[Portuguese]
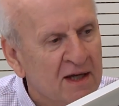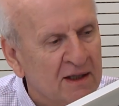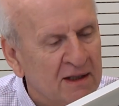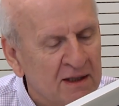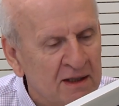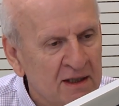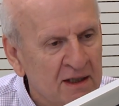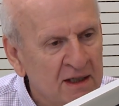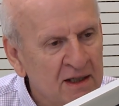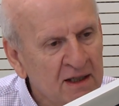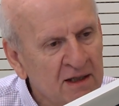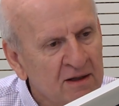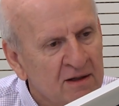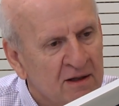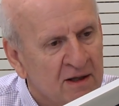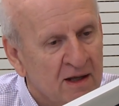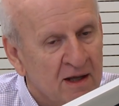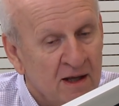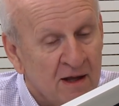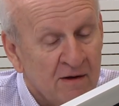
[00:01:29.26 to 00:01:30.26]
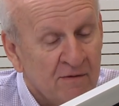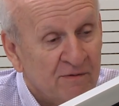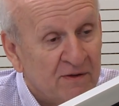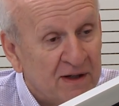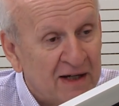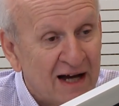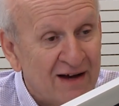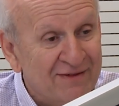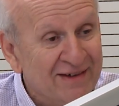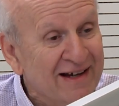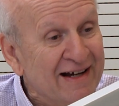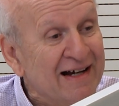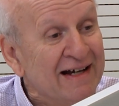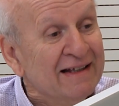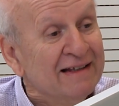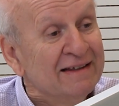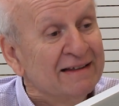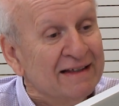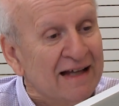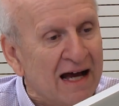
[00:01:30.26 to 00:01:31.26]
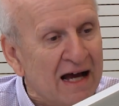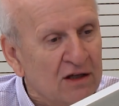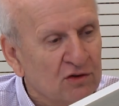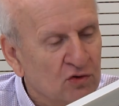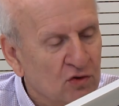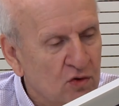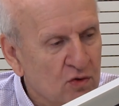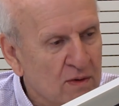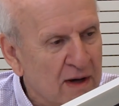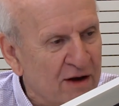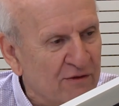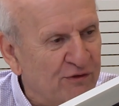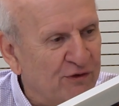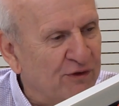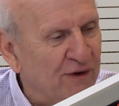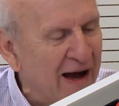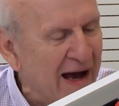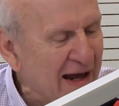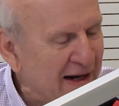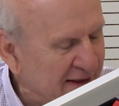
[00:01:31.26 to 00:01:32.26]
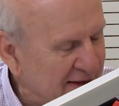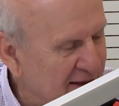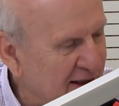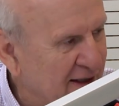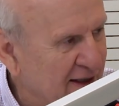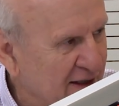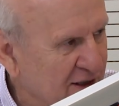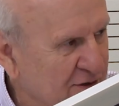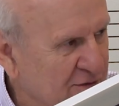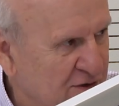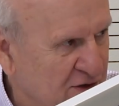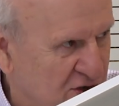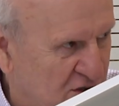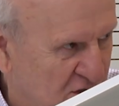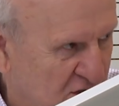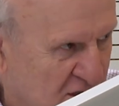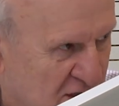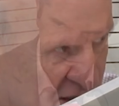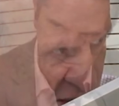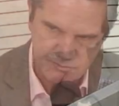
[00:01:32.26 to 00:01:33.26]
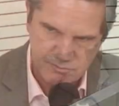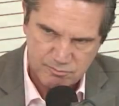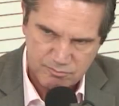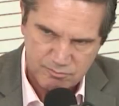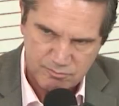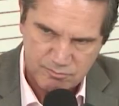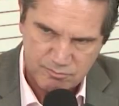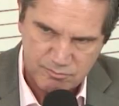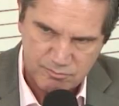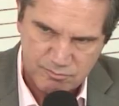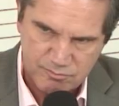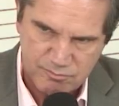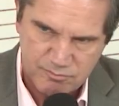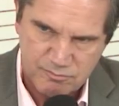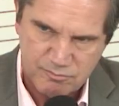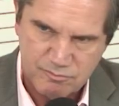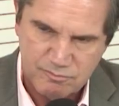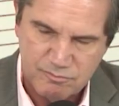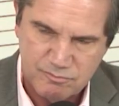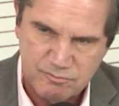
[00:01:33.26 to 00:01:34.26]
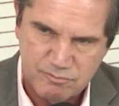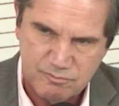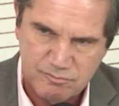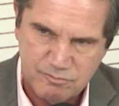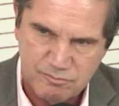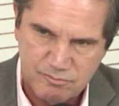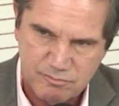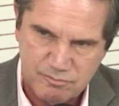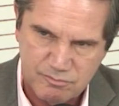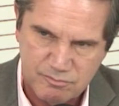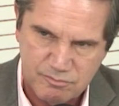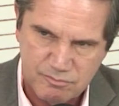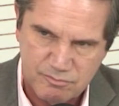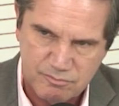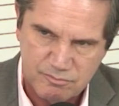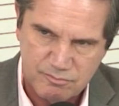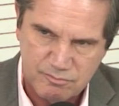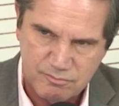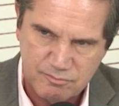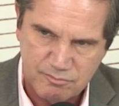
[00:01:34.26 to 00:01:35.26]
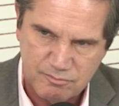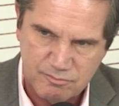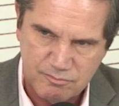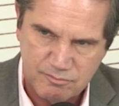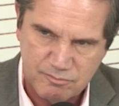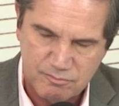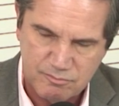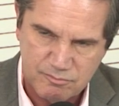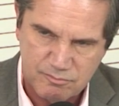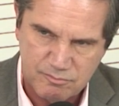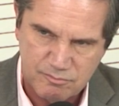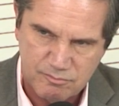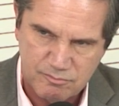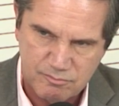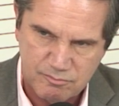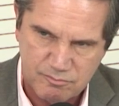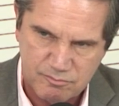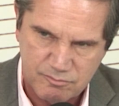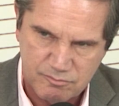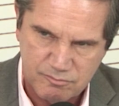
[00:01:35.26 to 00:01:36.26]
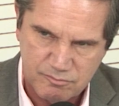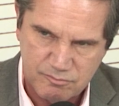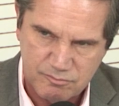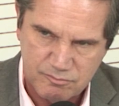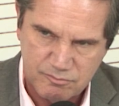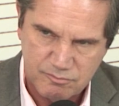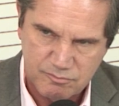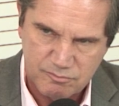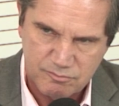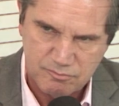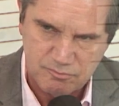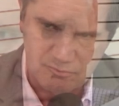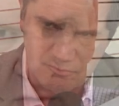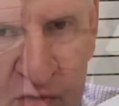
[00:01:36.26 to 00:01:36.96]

que ficava encantado com a farda que ele vestia. E ele se identificava com a farda,